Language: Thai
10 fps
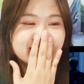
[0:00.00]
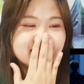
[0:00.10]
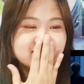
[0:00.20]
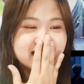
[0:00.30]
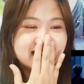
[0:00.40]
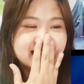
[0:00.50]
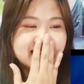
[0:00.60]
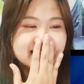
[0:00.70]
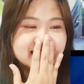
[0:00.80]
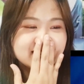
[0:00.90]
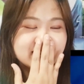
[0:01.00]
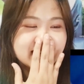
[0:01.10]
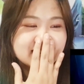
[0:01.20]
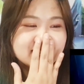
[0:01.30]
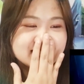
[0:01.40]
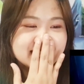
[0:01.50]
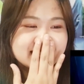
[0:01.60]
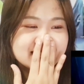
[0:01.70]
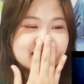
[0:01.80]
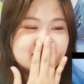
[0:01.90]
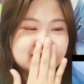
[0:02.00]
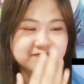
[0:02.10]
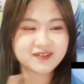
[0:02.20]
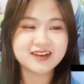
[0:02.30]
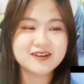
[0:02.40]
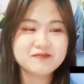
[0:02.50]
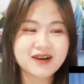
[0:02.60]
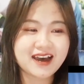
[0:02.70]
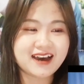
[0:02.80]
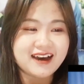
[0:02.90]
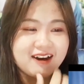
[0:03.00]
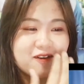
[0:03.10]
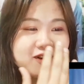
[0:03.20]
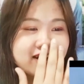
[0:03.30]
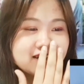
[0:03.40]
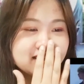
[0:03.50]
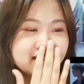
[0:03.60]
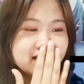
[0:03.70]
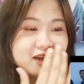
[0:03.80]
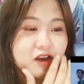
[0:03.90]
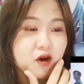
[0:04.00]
นี้เขาเป็นอะไรกันทำไมเขาต้องใส่เสื้อแบบผ่าอกกันนี้